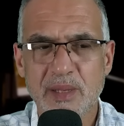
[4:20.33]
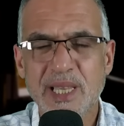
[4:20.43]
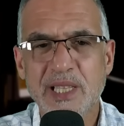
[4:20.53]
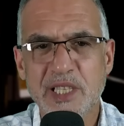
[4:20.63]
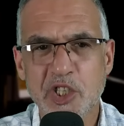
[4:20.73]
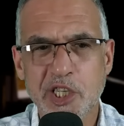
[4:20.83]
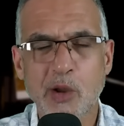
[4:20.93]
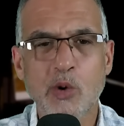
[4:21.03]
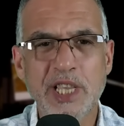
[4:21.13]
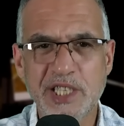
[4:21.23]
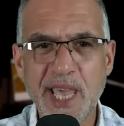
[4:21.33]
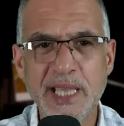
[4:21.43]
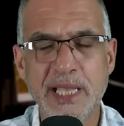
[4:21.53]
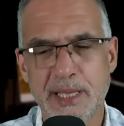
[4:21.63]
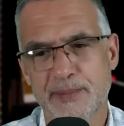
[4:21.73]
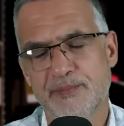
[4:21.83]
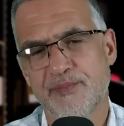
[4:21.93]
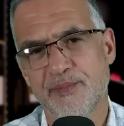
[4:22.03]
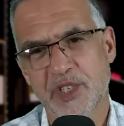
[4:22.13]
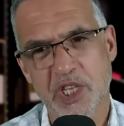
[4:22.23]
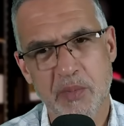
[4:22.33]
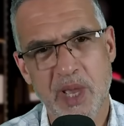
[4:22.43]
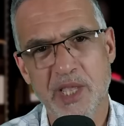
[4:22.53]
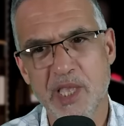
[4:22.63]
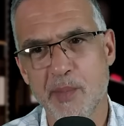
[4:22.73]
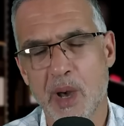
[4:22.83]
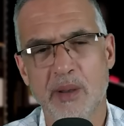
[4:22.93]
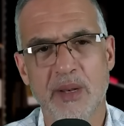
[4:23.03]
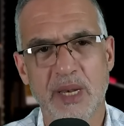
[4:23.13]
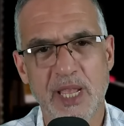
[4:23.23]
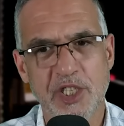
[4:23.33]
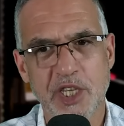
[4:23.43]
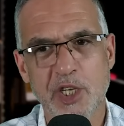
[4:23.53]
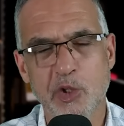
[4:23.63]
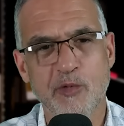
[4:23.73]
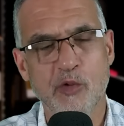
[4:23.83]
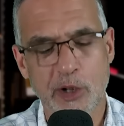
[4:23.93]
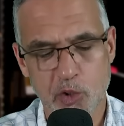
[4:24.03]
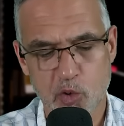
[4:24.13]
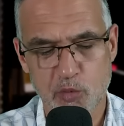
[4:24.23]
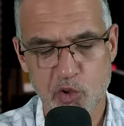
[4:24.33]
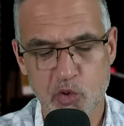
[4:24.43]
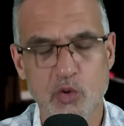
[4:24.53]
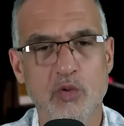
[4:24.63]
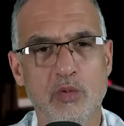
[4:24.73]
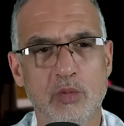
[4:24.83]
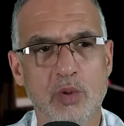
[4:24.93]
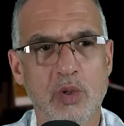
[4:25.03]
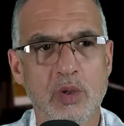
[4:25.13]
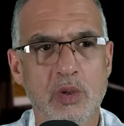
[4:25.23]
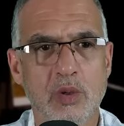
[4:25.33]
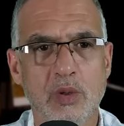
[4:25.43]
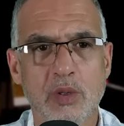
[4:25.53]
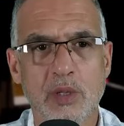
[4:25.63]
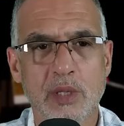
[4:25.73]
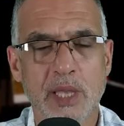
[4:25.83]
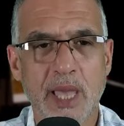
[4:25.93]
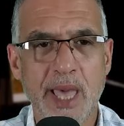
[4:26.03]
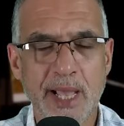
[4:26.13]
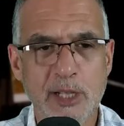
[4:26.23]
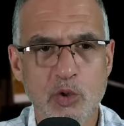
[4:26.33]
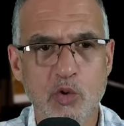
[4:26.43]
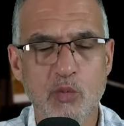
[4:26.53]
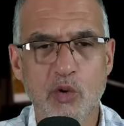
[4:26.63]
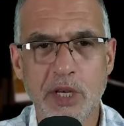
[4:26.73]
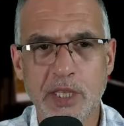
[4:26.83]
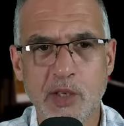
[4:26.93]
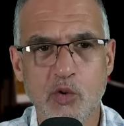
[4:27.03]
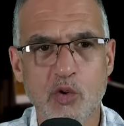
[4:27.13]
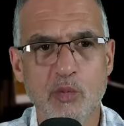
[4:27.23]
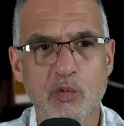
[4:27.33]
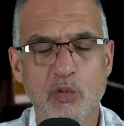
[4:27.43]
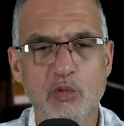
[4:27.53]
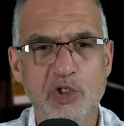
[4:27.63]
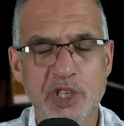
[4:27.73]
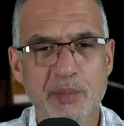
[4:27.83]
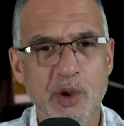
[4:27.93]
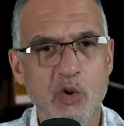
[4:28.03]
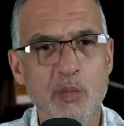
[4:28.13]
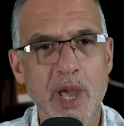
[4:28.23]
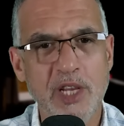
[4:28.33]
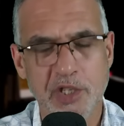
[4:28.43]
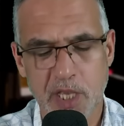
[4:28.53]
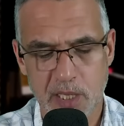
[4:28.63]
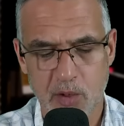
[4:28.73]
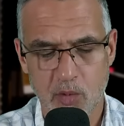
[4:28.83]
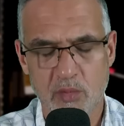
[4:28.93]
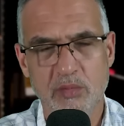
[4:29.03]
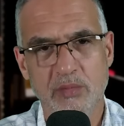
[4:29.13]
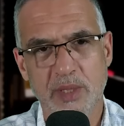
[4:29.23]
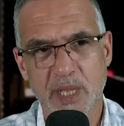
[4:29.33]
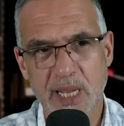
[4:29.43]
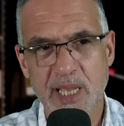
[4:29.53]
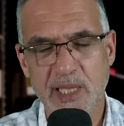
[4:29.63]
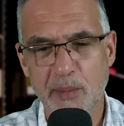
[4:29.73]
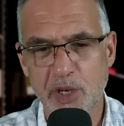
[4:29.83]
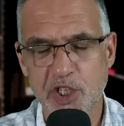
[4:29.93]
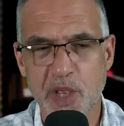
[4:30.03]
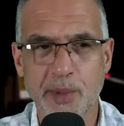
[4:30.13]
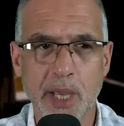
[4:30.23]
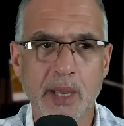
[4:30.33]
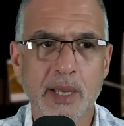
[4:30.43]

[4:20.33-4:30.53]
كيتنشر وكيتحين باش كيبقى ديما الاجيال شوفوا راسكم شنو عائلتكم والديكم مجتمعكم اش كيديروا خطاب للجميع